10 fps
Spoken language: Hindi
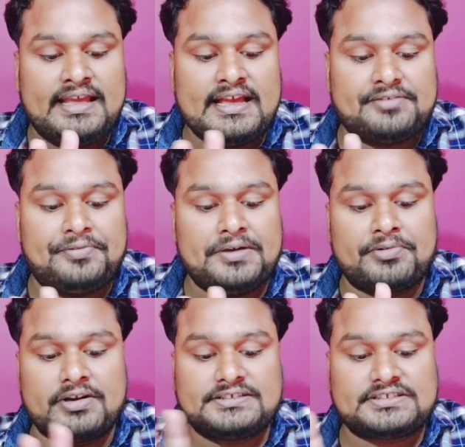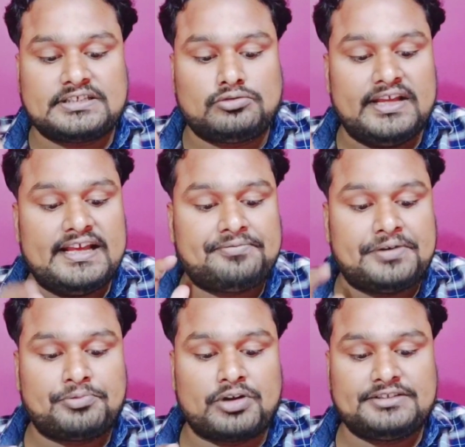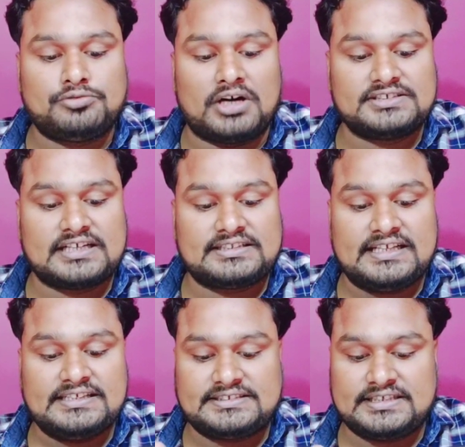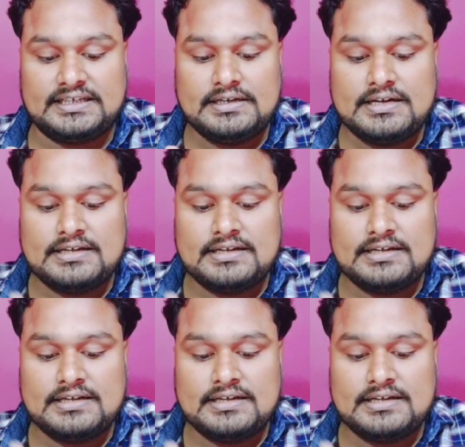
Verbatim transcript: एक फेब्रवरी से एक फेब्रवरी दो से